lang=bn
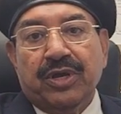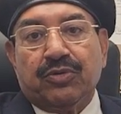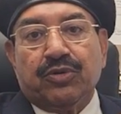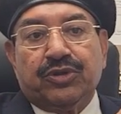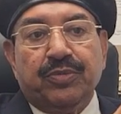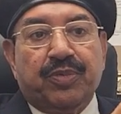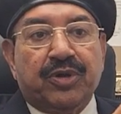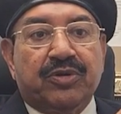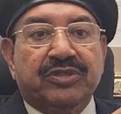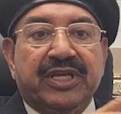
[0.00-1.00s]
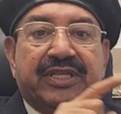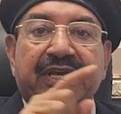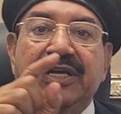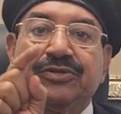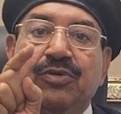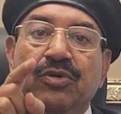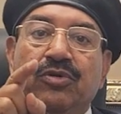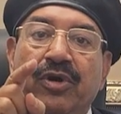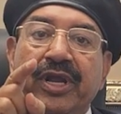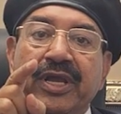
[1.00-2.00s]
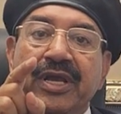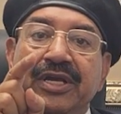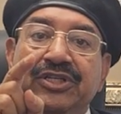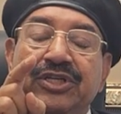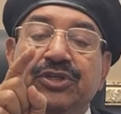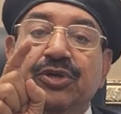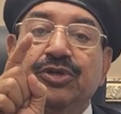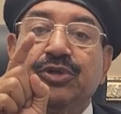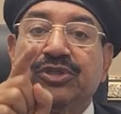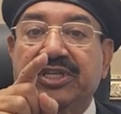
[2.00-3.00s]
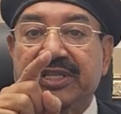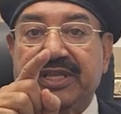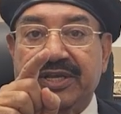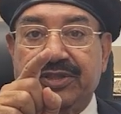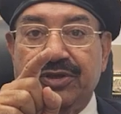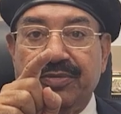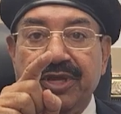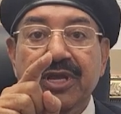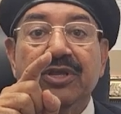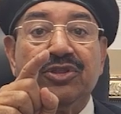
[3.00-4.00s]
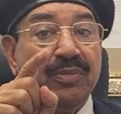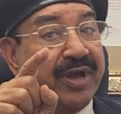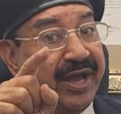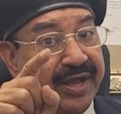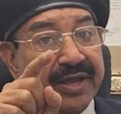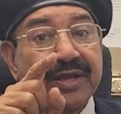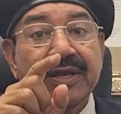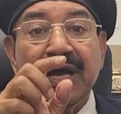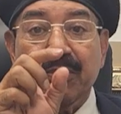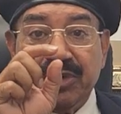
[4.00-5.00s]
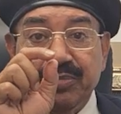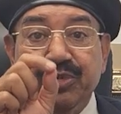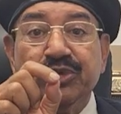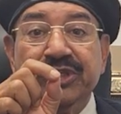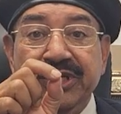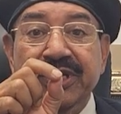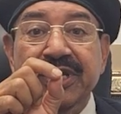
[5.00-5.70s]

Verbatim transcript: কর্তৃপক্ষ যাতে এই কাজগুলো করে সেই জন্য সোচ্চার থাকতে হবে তবে হ্যাঁ আমরা বুঝি